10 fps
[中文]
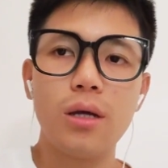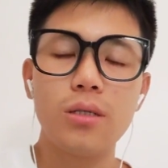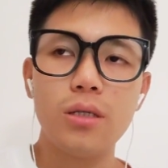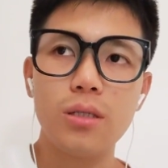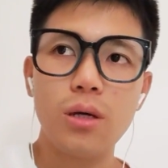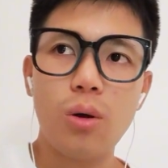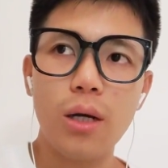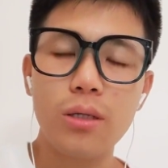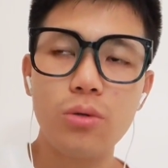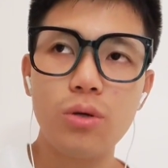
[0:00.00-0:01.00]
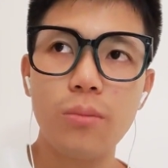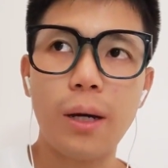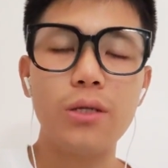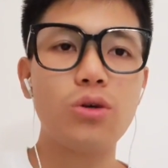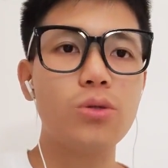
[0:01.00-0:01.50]
其实广东队
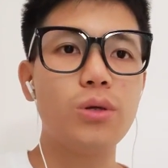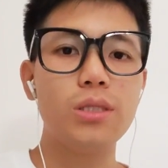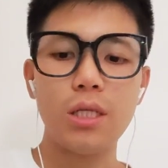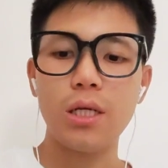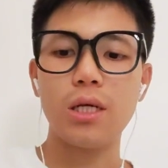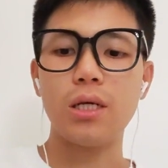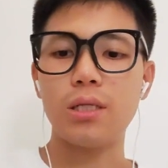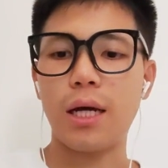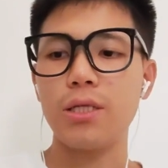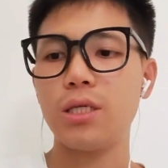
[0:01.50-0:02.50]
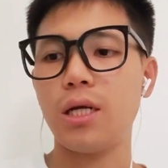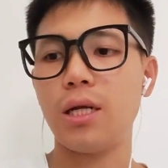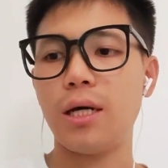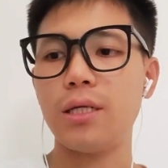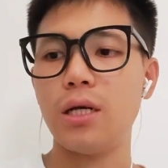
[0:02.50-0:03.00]
把状元签给拿下
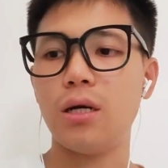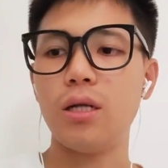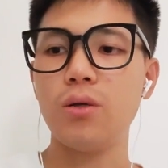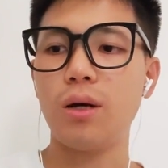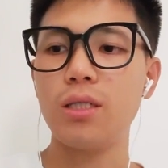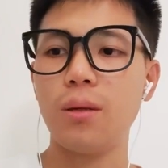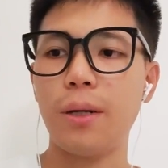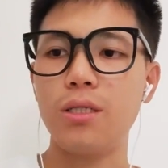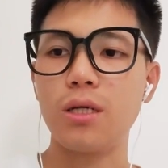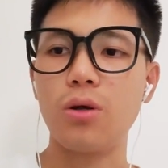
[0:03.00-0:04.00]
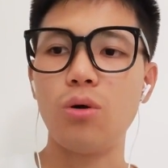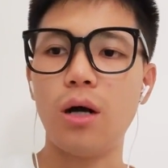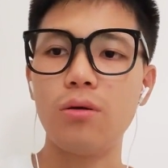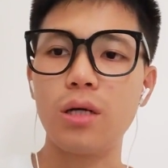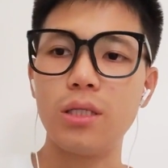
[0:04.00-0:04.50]
来啊，另外再把陈国
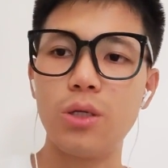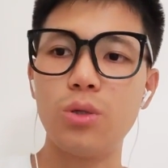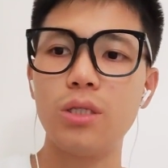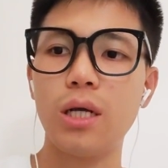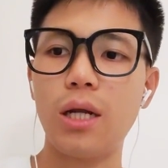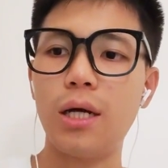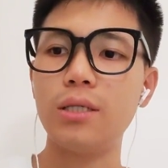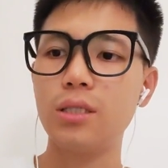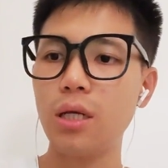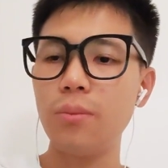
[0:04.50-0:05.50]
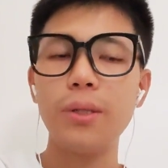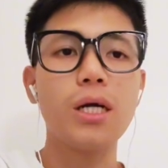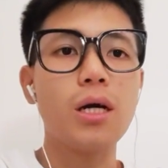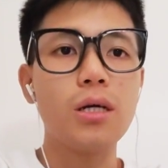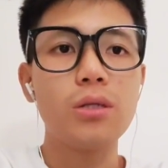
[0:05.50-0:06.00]
豪给签约下来，这一笔
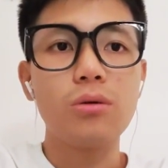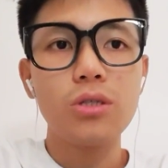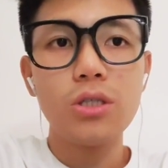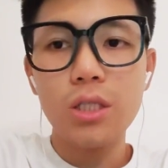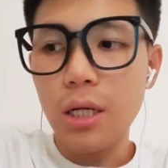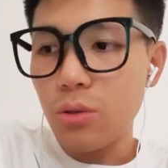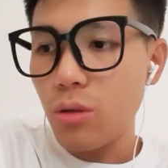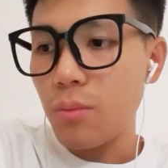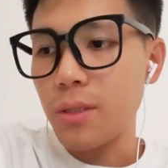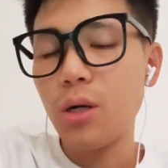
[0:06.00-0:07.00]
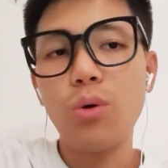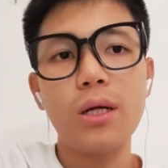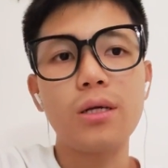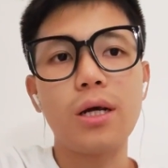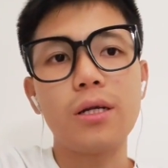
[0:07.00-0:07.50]
合同是相对比较
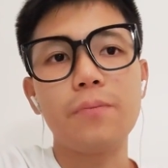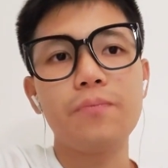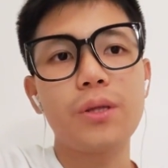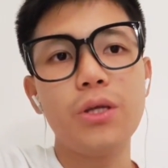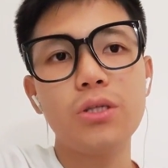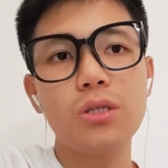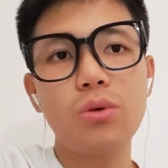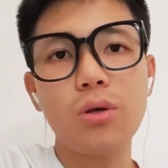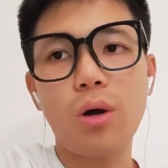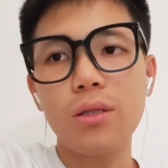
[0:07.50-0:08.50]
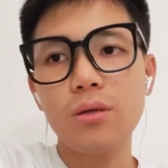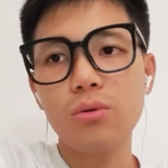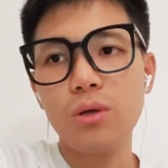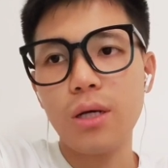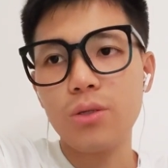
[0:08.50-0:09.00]
划得来的。因此对广东
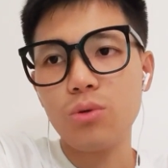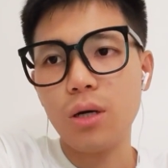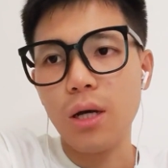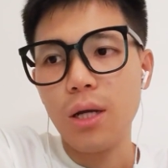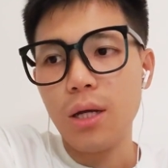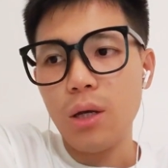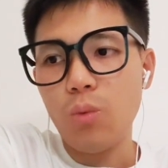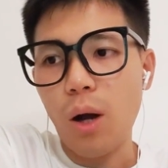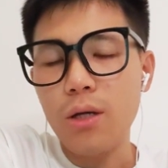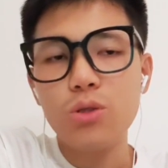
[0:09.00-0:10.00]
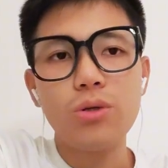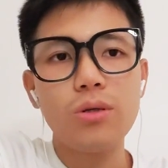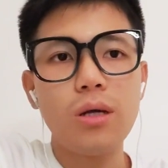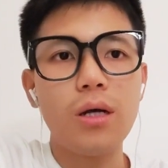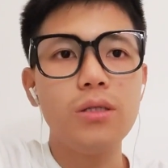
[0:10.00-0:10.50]
队来说，完
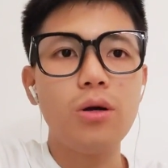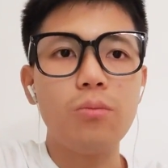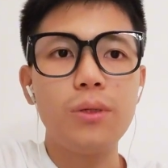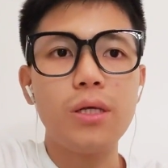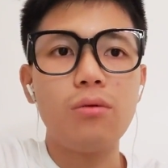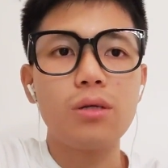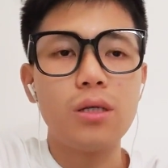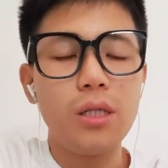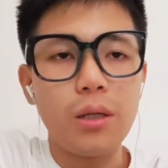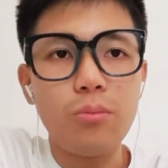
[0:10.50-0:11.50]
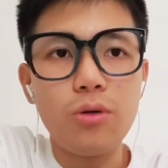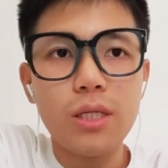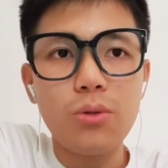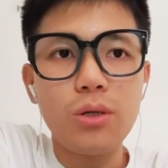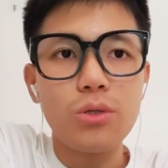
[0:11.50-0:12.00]
全很有必要跟宁波
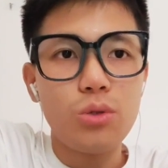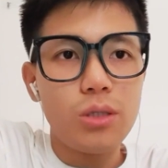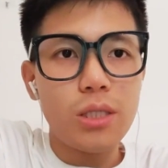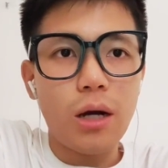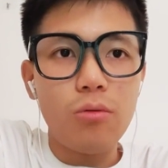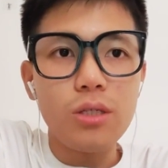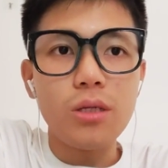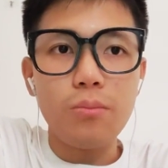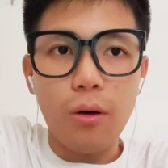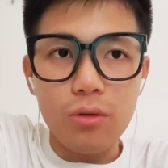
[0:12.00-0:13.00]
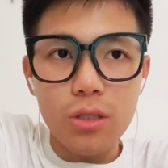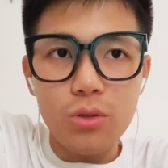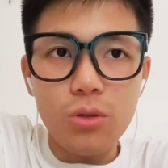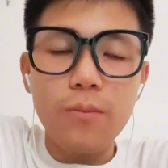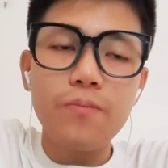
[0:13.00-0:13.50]
战队去交易彭世
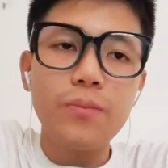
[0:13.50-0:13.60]
俊，